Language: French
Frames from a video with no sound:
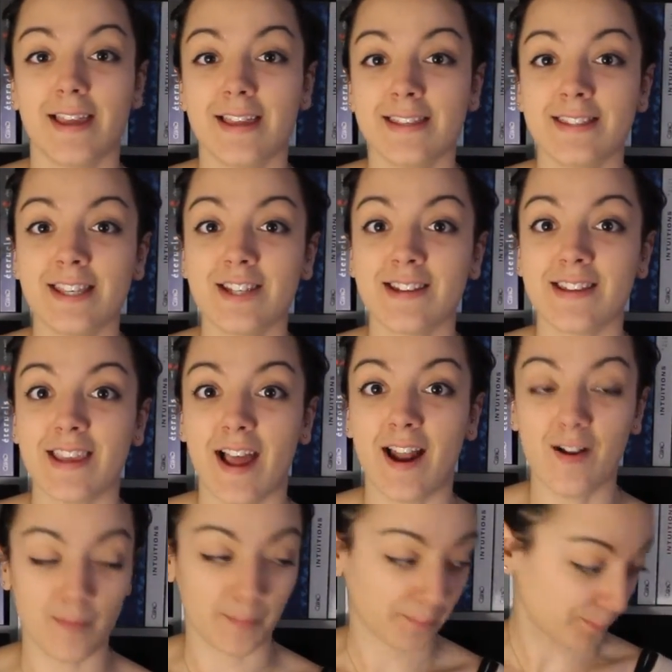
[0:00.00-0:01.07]
c'est génial.
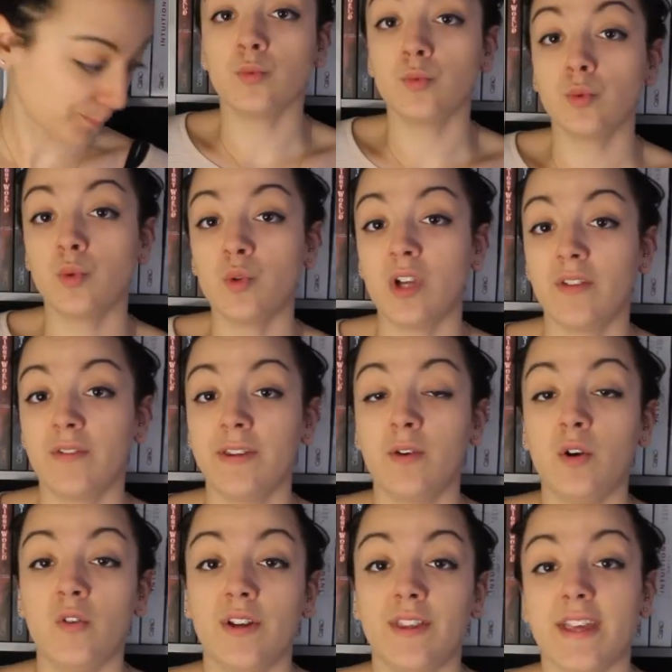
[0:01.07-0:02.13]
Donc du coup la vidéo
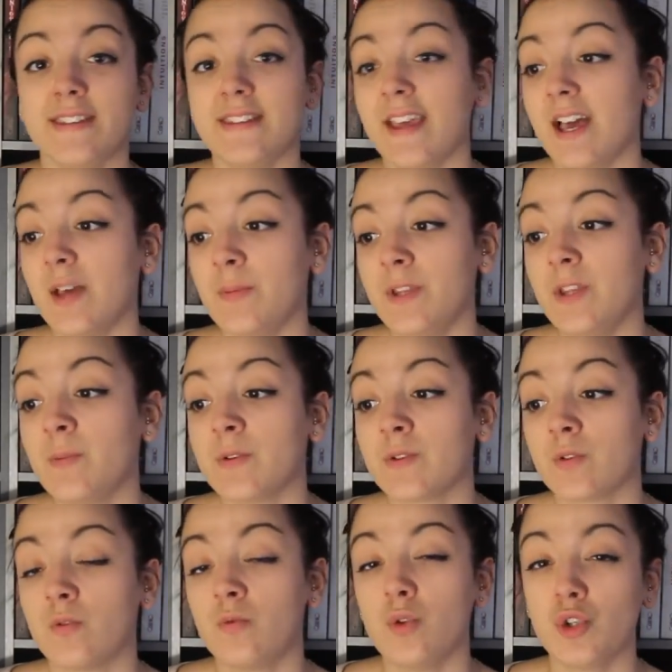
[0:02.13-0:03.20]
va être assez rapide parce
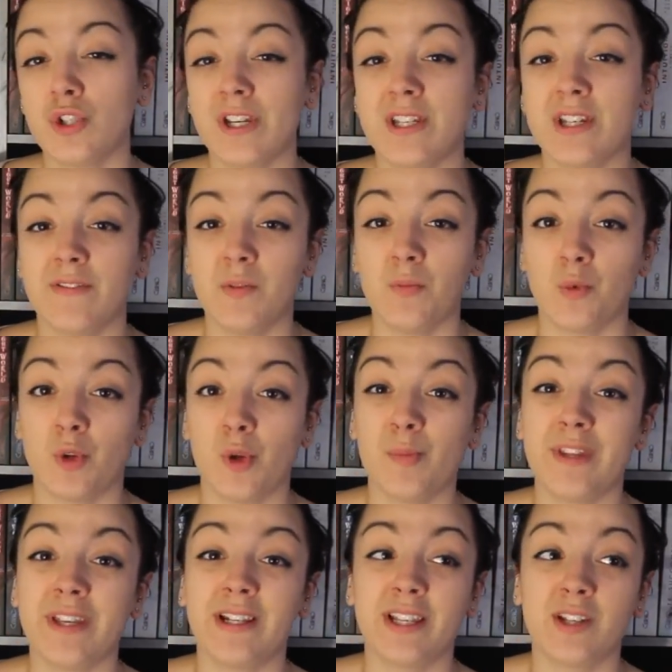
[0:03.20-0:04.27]
que vu que j'ai déjà fait mon
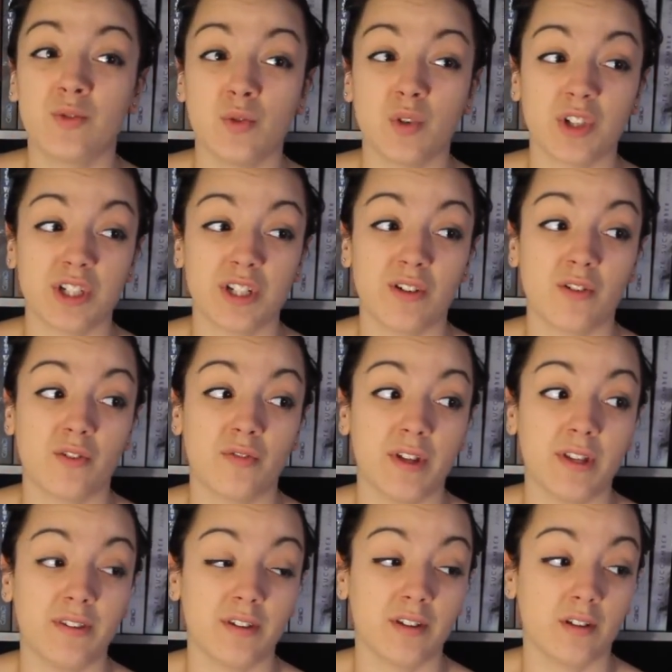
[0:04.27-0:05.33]
update lecture j'ai en
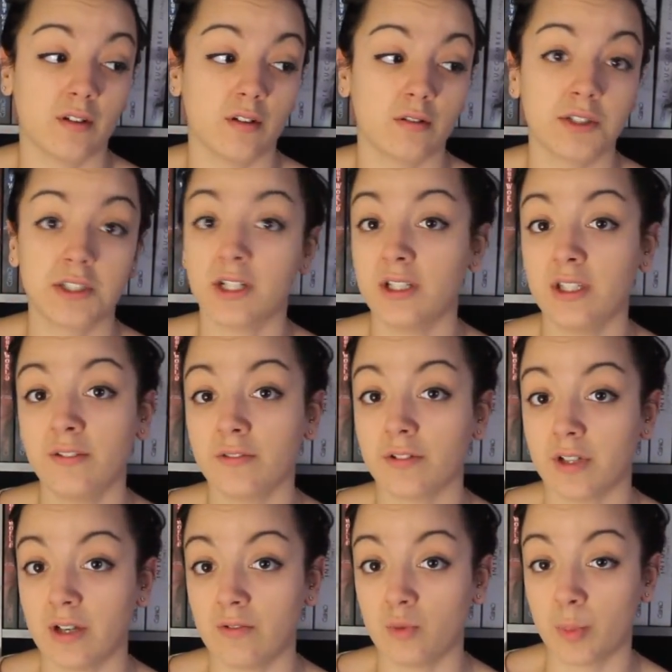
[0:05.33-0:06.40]
fait euh, qu'un
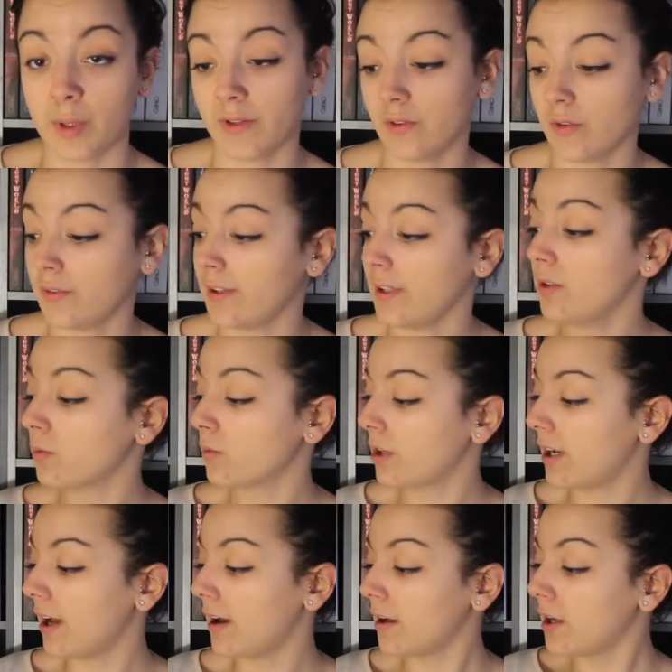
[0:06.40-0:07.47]
livre à vous présenter donc
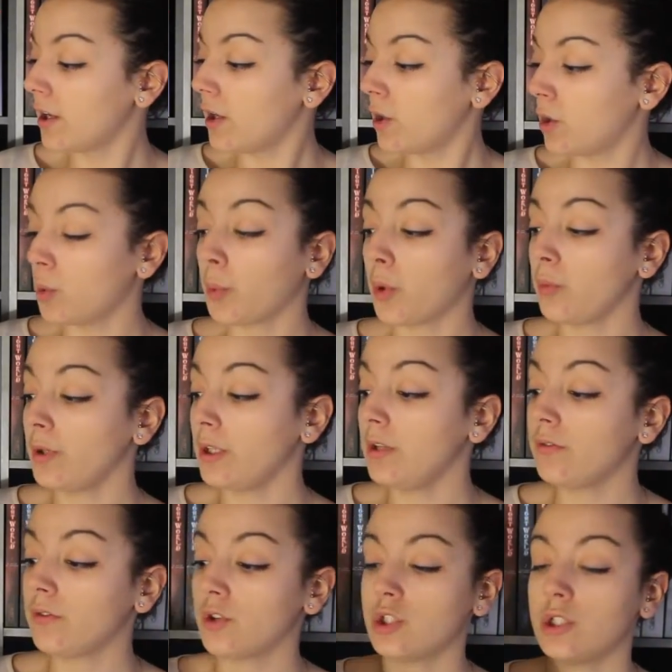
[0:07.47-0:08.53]
là le premier
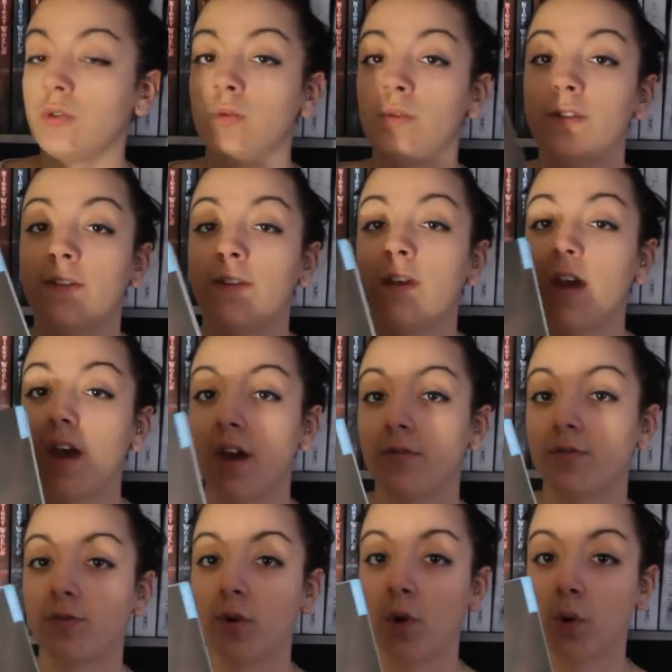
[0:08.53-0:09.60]
livre que j'ai lu c'était
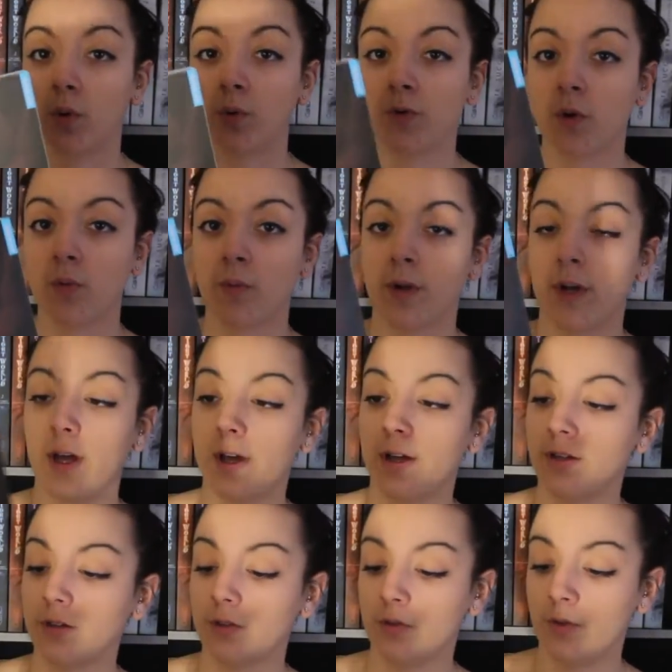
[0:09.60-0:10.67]
After le tome
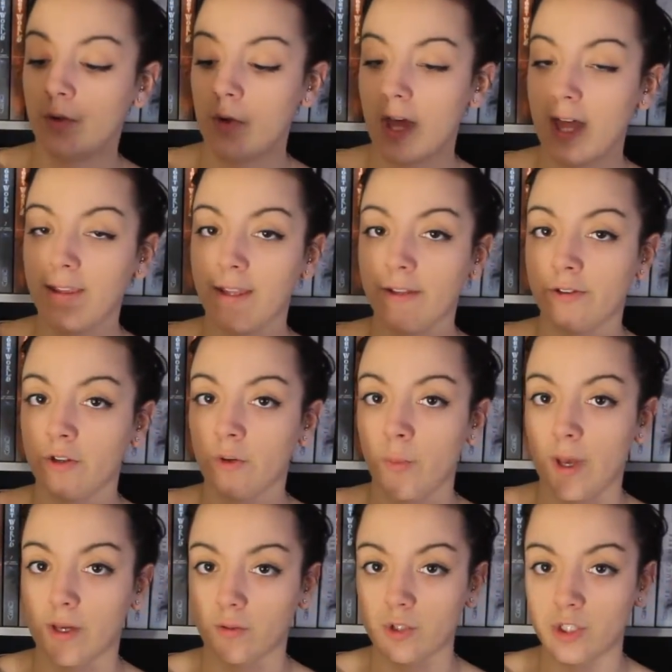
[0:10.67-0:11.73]
1 de Anatode
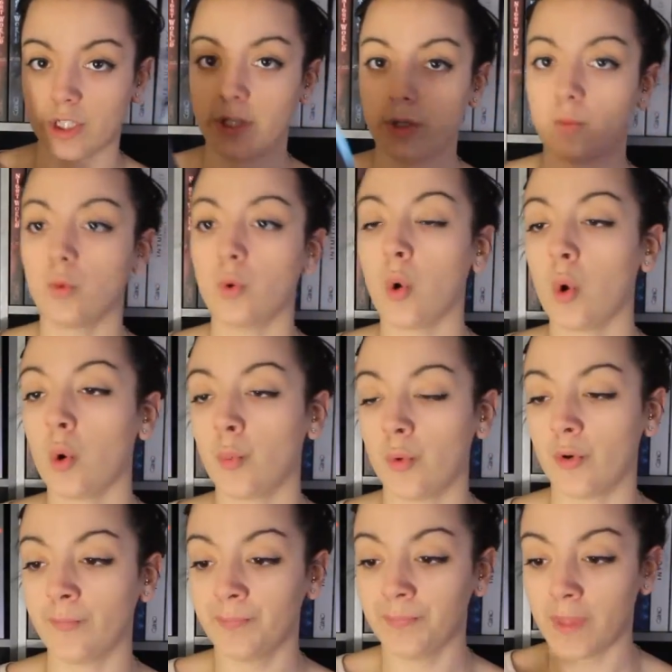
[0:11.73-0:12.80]
paru chez Hugo
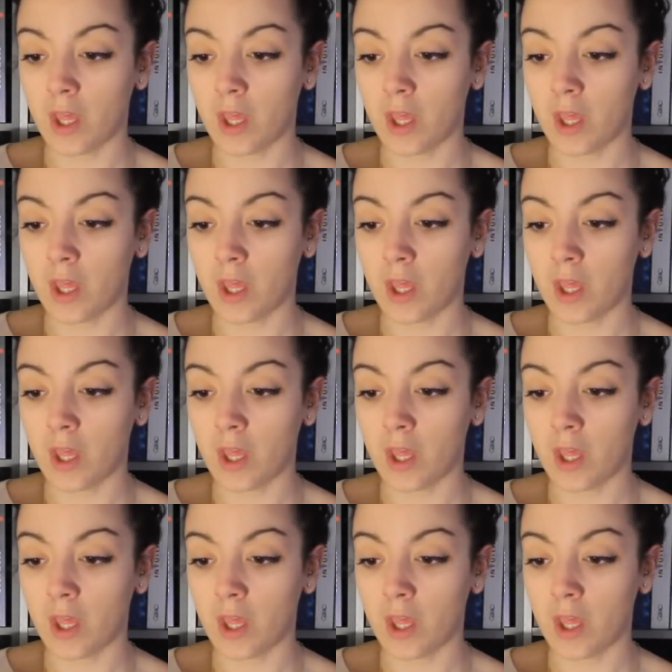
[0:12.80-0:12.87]
Roman.